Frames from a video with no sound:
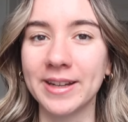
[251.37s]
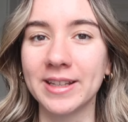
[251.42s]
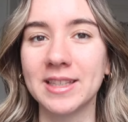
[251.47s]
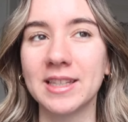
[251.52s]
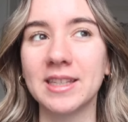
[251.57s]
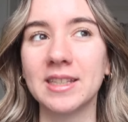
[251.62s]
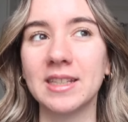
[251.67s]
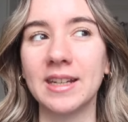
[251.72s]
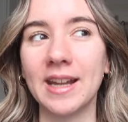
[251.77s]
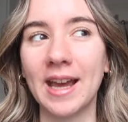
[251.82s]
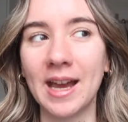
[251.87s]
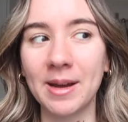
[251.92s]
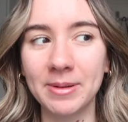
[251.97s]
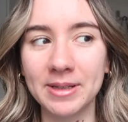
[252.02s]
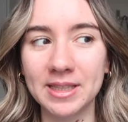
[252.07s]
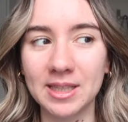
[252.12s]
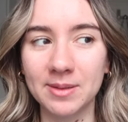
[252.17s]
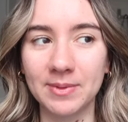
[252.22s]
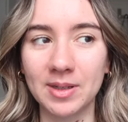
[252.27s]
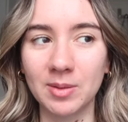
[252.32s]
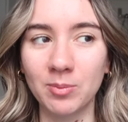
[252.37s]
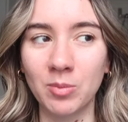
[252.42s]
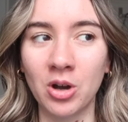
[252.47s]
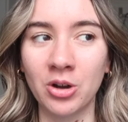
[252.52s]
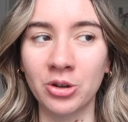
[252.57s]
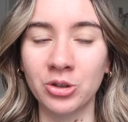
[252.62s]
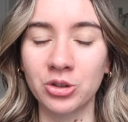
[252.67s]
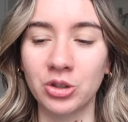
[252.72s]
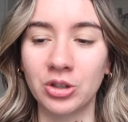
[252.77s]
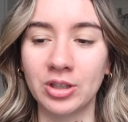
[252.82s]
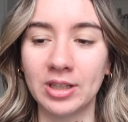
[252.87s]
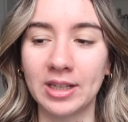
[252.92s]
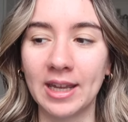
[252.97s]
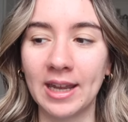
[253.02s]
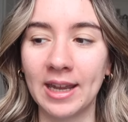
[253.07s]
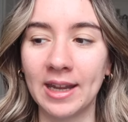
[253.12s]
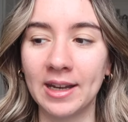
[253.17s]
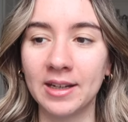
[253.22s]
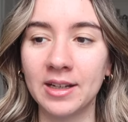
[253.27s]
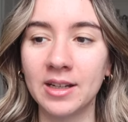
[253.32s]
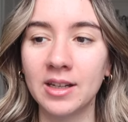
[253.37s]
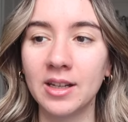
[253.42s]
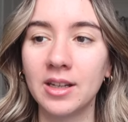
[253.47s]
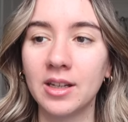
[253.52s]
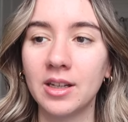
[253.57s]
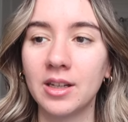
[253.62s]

dass ich den Arbeitsweg morgen schon kenne.